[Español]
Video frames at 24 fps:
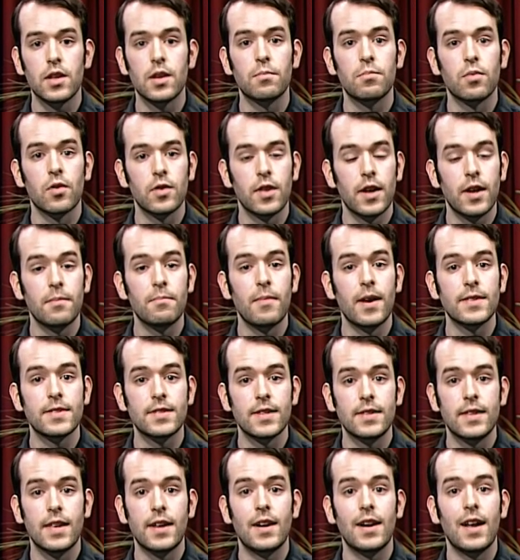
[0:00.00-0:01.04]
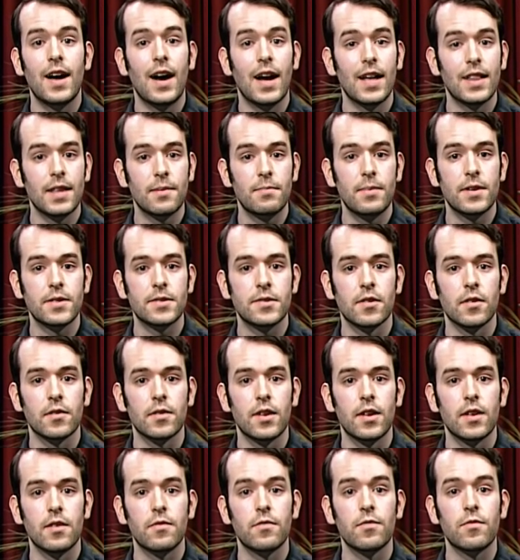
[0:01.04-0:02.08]
y poder mantener a la
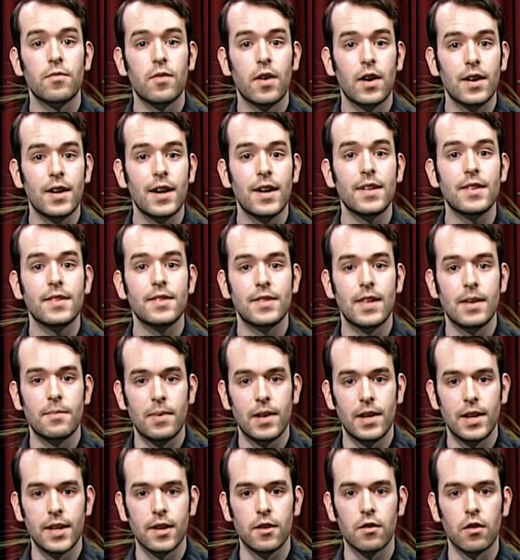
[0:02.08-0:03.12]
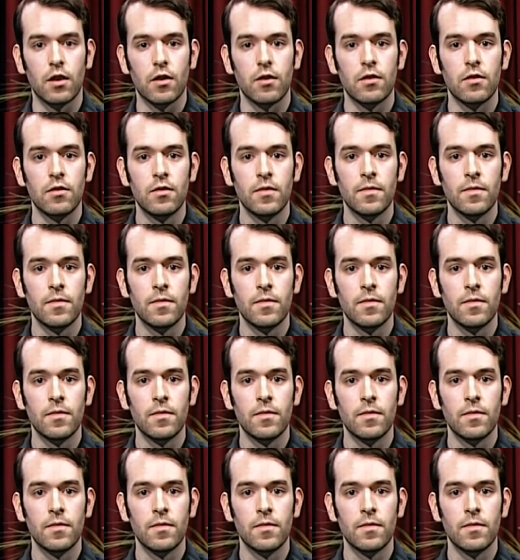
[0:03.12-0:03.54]
persona fuera de peligro.